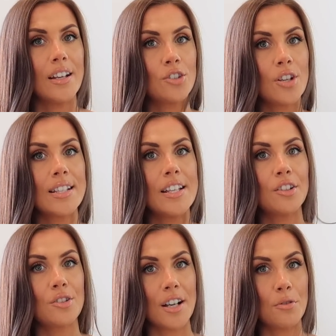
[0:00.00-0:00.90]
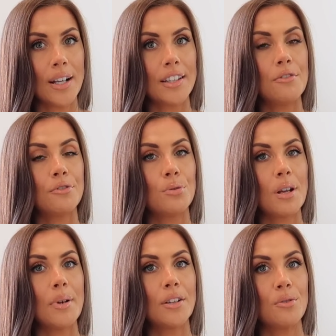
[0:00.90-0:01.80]
to jest link do zakładki, w
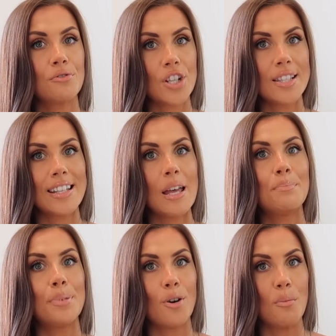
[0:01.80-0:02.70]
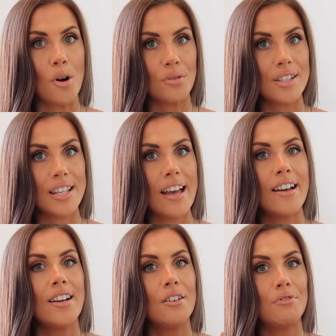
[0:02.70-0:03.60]
której będą wszystkie promocje
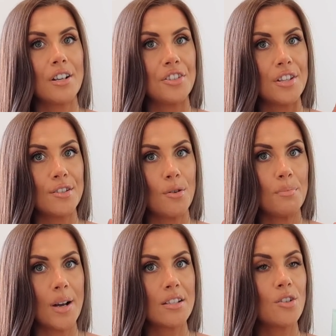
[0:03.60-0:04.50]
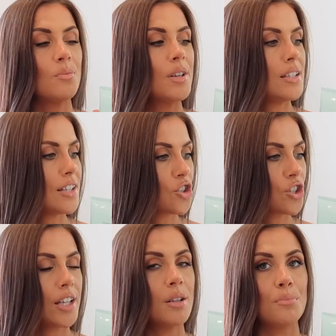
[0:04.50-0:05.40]
właśnie z tą maską i z
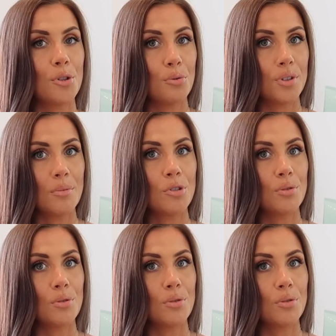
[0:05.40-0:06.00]
jeszcze jednym produktem,